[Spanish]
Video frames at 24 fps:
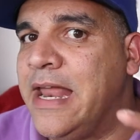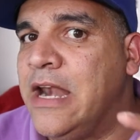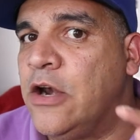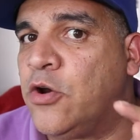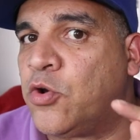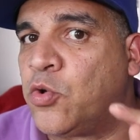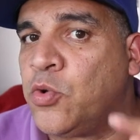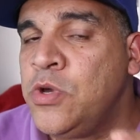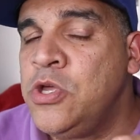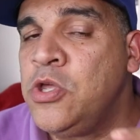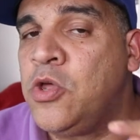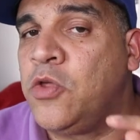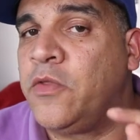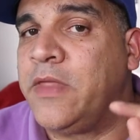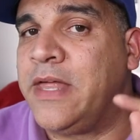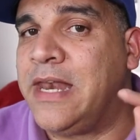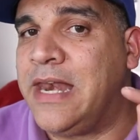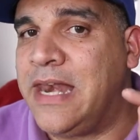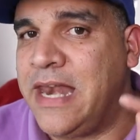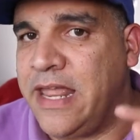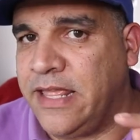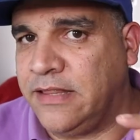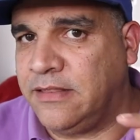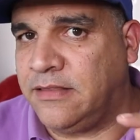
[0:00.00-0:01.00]
el ruido
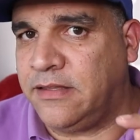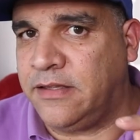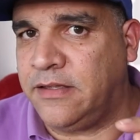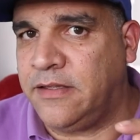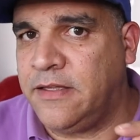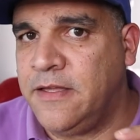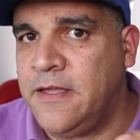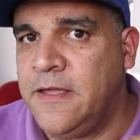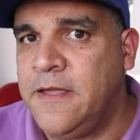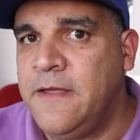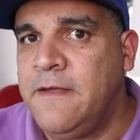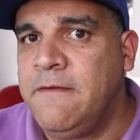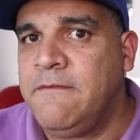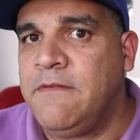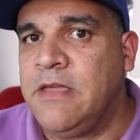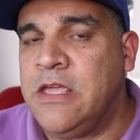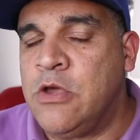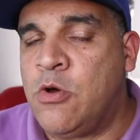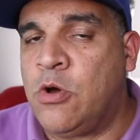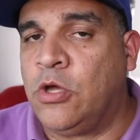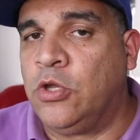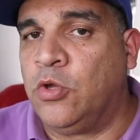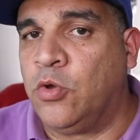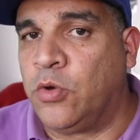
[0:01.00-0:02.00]
del lente.
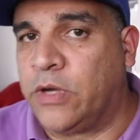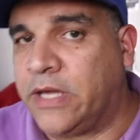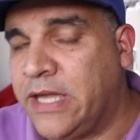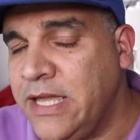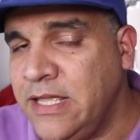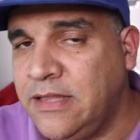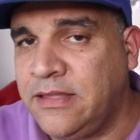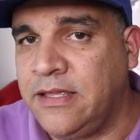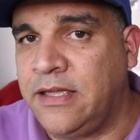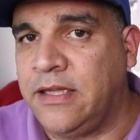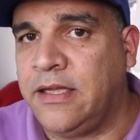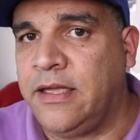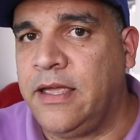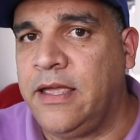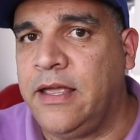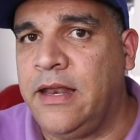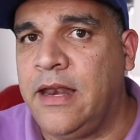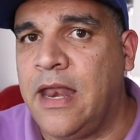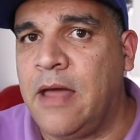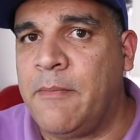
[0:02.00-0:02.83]
Y cuando quite eh,